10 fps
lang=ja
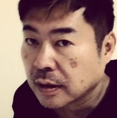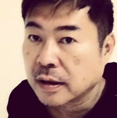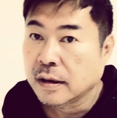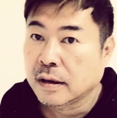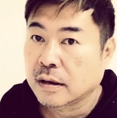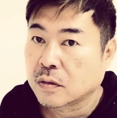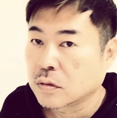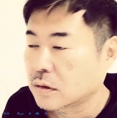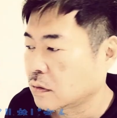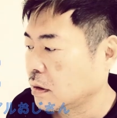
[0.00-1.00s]
はい、えー、
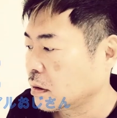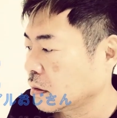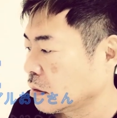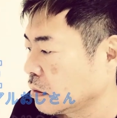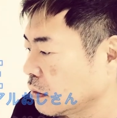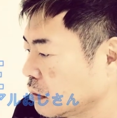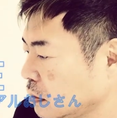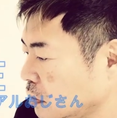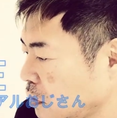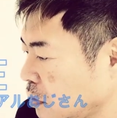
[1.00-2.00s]
こんにちは。
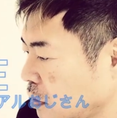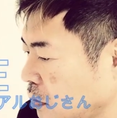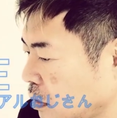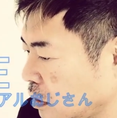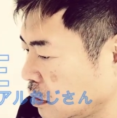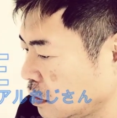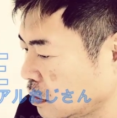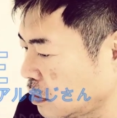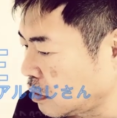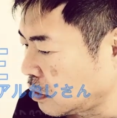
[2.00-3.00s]
これはあれで
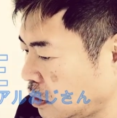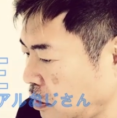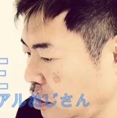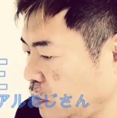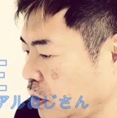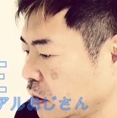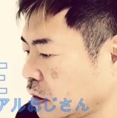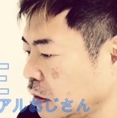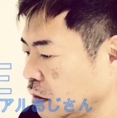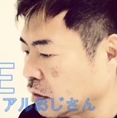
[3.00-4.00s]
すかね、
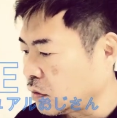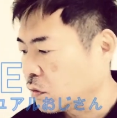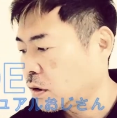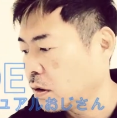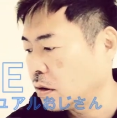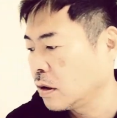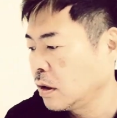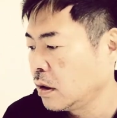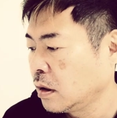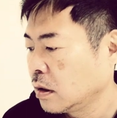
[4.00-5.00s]
TVer3 月の再
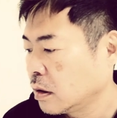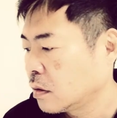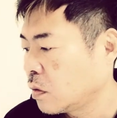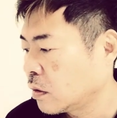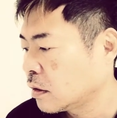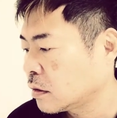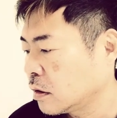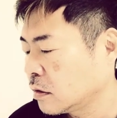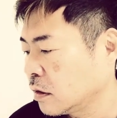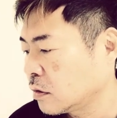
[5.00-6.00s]
動画
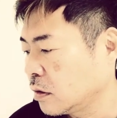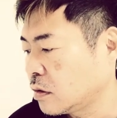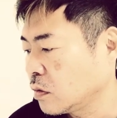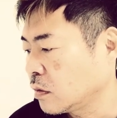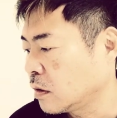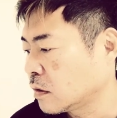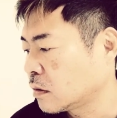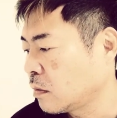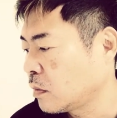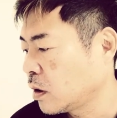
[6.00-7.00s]
再生数1億
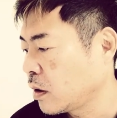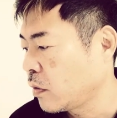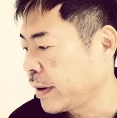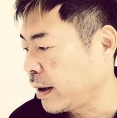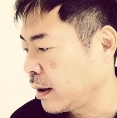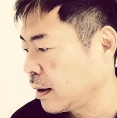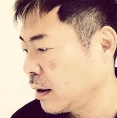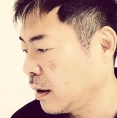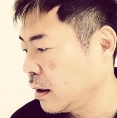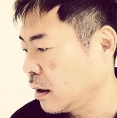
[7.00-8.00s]
8000万円超え。
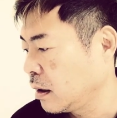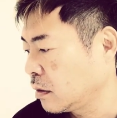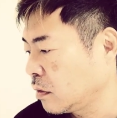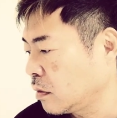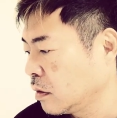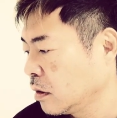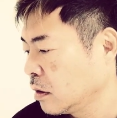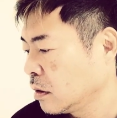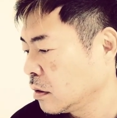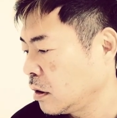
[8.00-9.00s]
えーと、
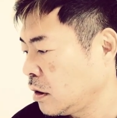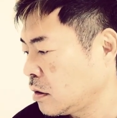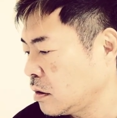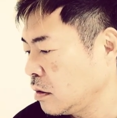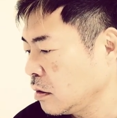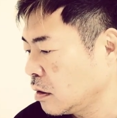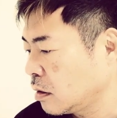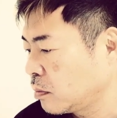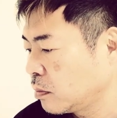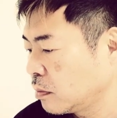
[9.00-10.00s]
1位
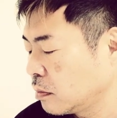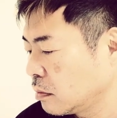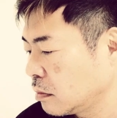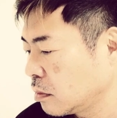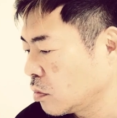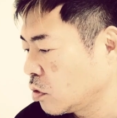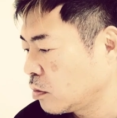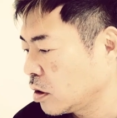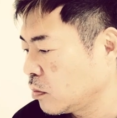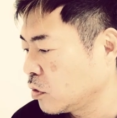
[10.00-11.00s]
が、
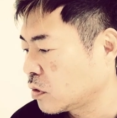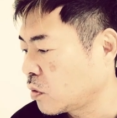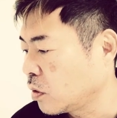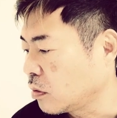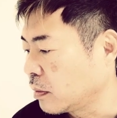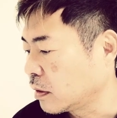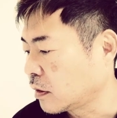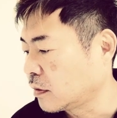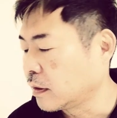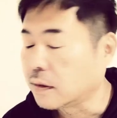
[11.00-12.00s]
オーマイボス恋を目指
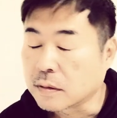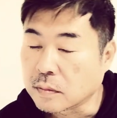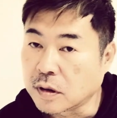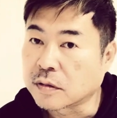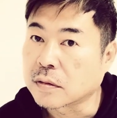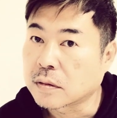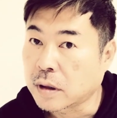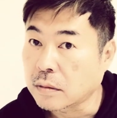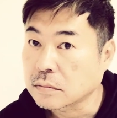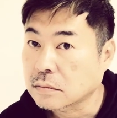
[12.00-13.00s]
せですって。